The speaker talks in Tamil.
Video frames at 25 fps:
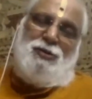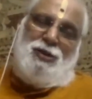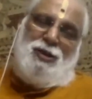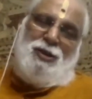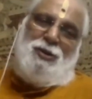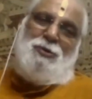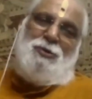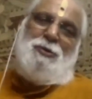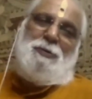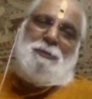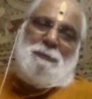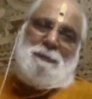
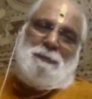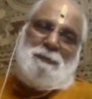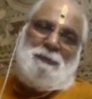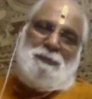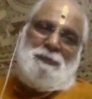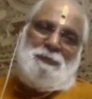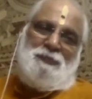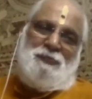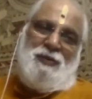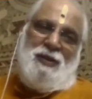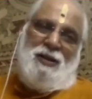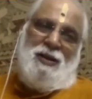சிங்கம்
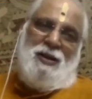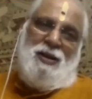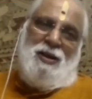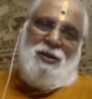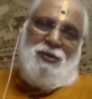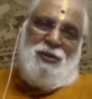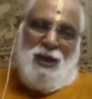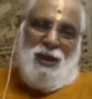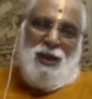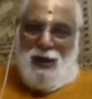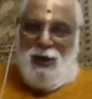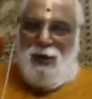
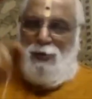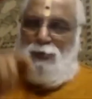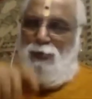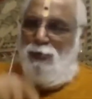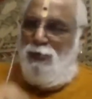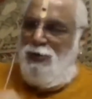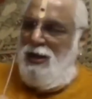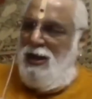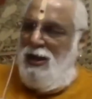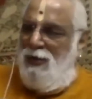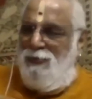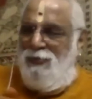தனக்கு
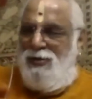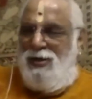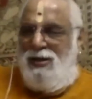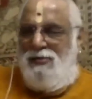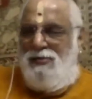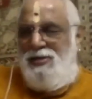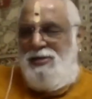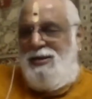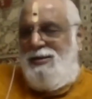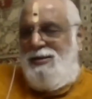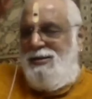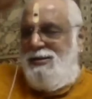உரிய
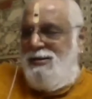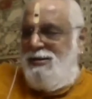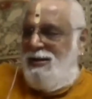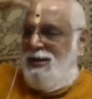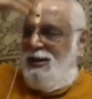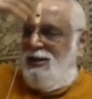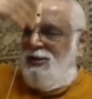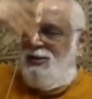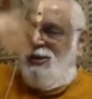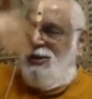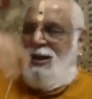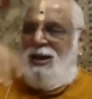உணவு எது
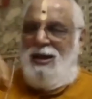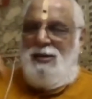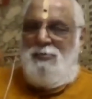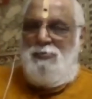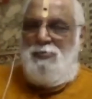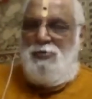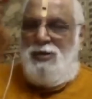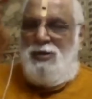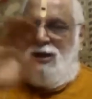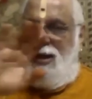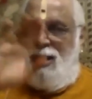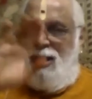கிடைத்தாலும்
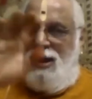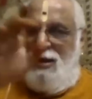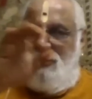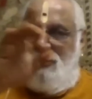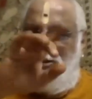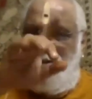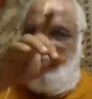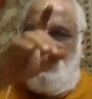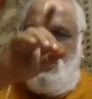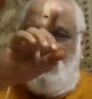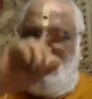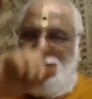
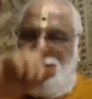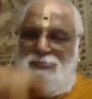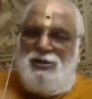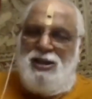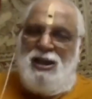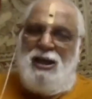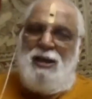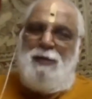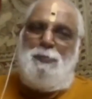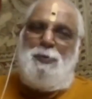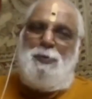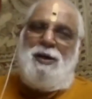உண்ணலாம்னு சிங்கம்
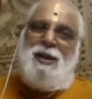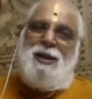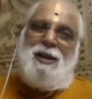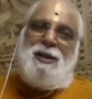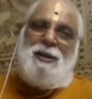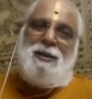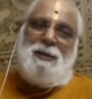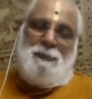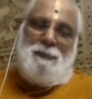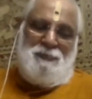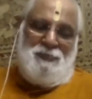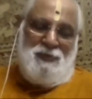
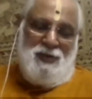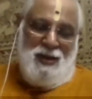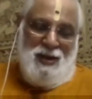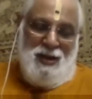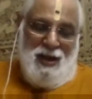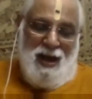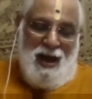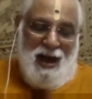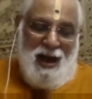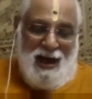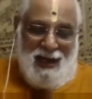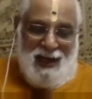செயல்படாது
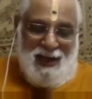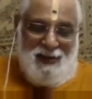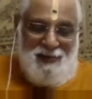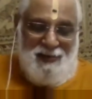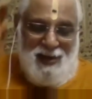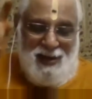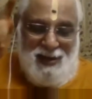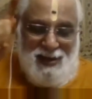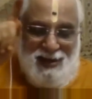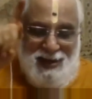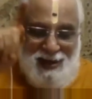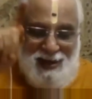
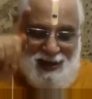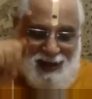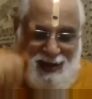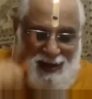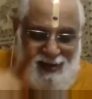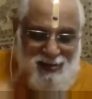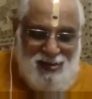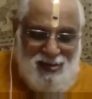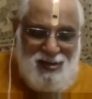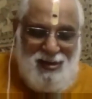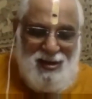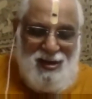ஆகவே இறை
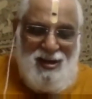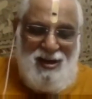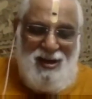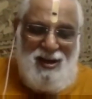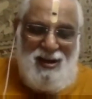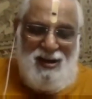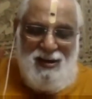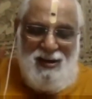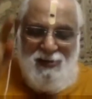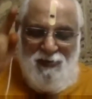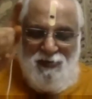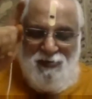
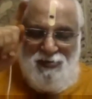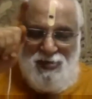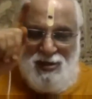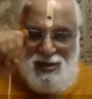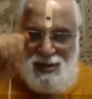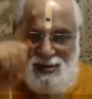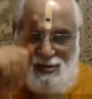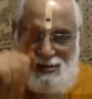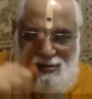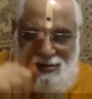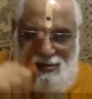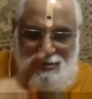தேர்
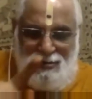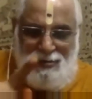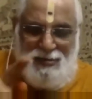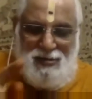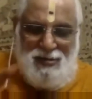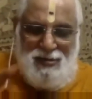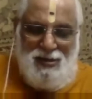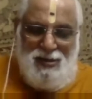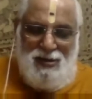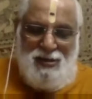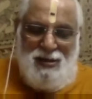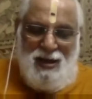
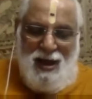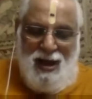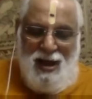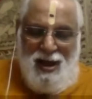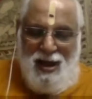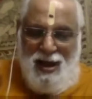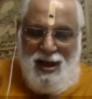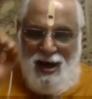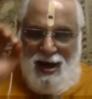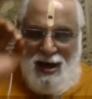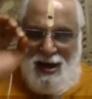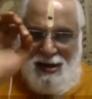ஒற்றொழுந்த
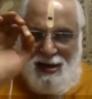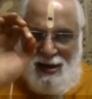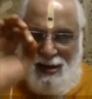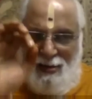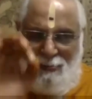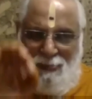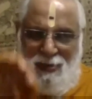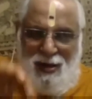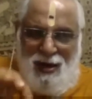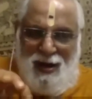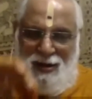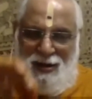
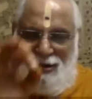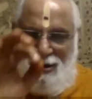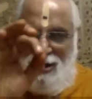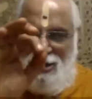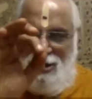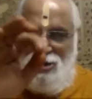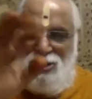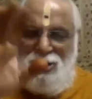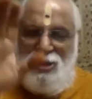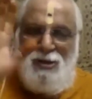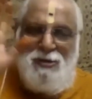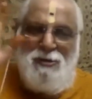அரிமான்னா
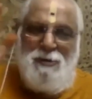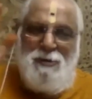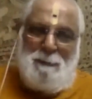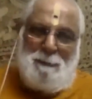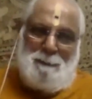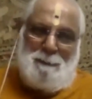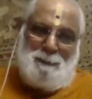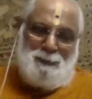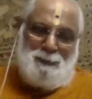சிங்கம்